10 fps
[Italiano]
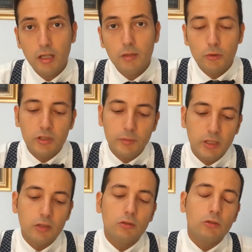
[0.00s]
Molti mi
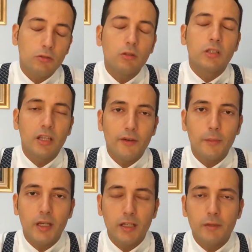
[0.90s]
dicono ok va
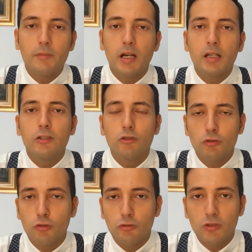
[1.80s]
bene ma io
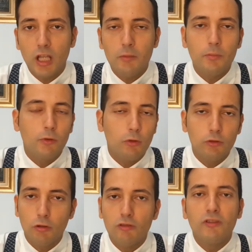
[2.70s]
non ho tempo, quando
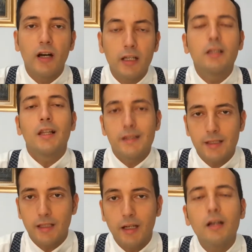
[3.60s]
lo fai? La
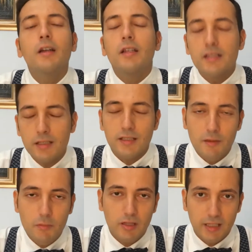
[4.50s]
sera. Sì,
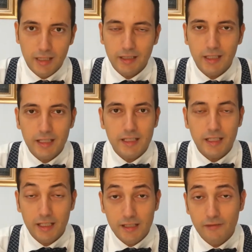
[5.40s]
sappiate che anche la
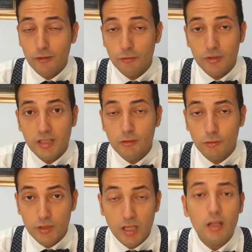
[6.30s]
sera si fanno queste
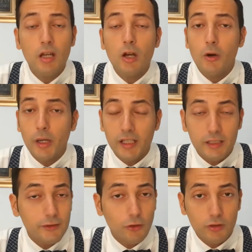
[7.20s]
cose o anche di
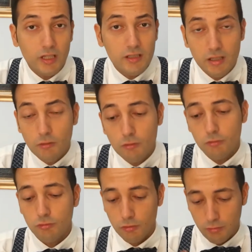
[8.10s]
notte se
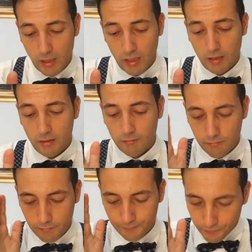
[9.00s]
qualcuno è...
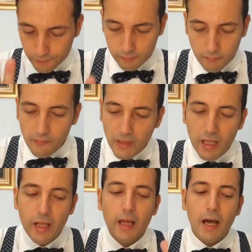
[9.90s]
Mh,
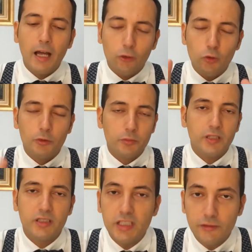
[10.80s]
ha come
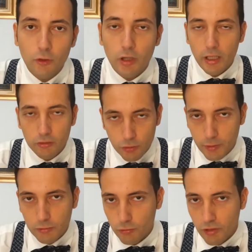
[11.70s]
obiettivo,
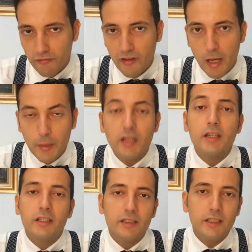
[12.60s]
soprattutto ha
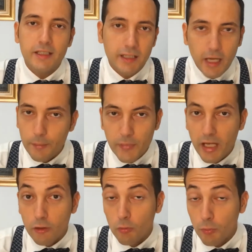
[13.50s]
fame, di
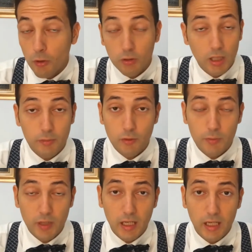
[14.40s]
cambiare un po' la
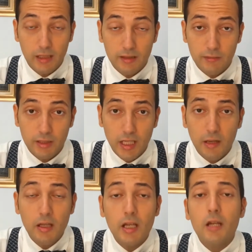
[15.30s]
propria attività,
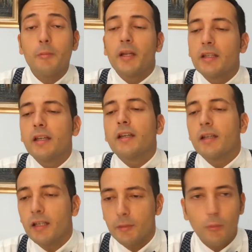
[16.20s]

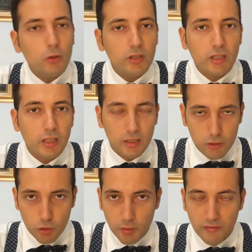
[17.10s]
perché eh, molti
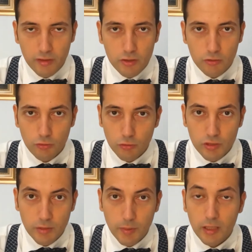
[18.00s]
adesso preferiscono lo
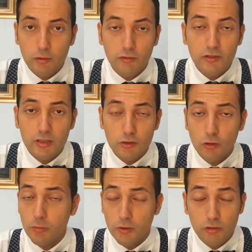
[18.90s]
stipendio fisso, il
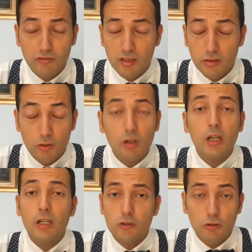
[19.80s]
posto fisso,
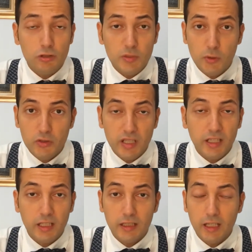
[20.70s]
sono disposti anche
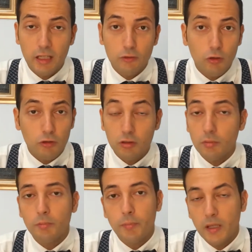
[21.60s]
ad andare al nord
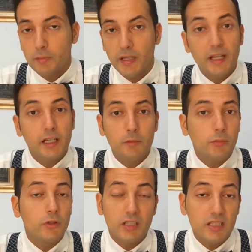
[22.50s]
per pagare
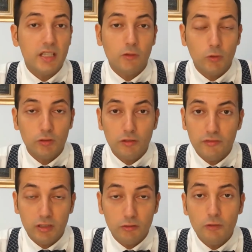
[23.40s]
poi chissà quanto
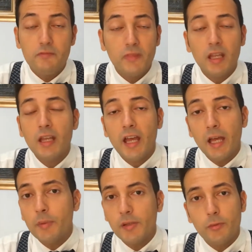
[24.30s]
affitto e
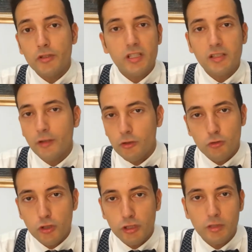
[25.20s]
per poi scrivere su
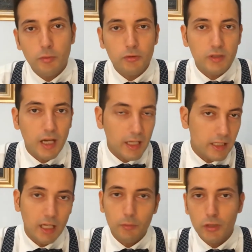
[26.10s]
certi portali
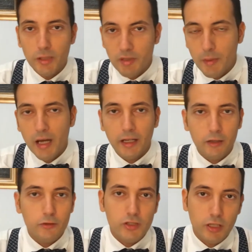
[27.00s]
la Puglia mi manca
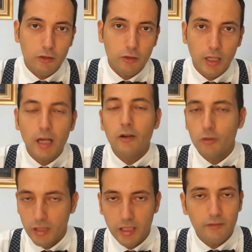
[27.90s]
così e colà,
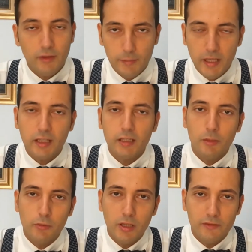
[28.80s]
ok va bene, la
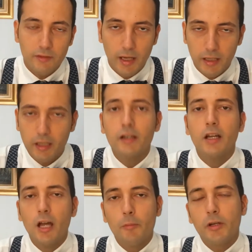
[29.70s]
Puglia mi manca,
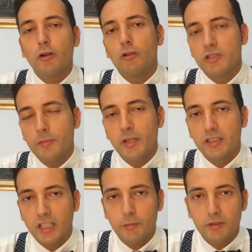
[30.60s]
però sappiate
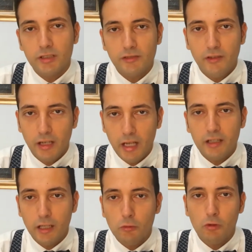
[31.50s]
che potete fare
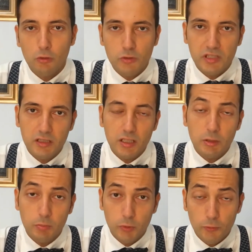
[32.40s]
anche qualcosa di
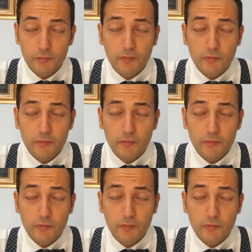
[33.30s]
più